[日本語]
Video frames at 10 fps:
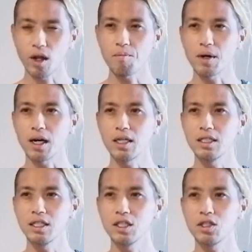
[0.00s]
やっぱ
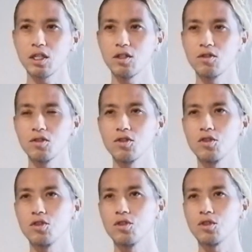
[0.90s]
改善してい
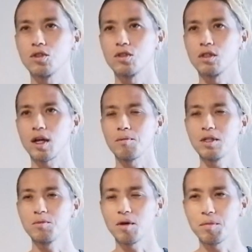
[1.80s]
くた
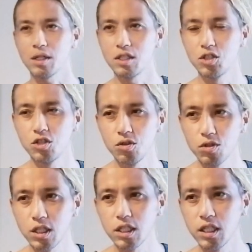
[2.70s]
めにもやっぱ一
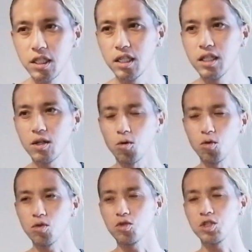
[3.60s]
応聞き入れて
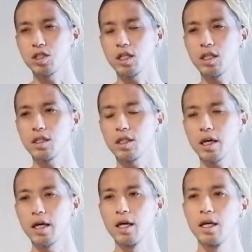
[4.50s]
行動していっ
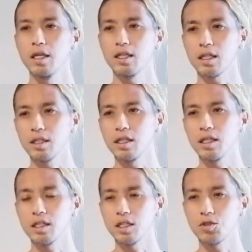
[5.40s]
てやって
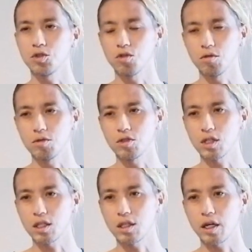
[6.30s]
いかないと植
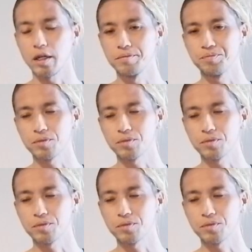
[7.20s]
物なんて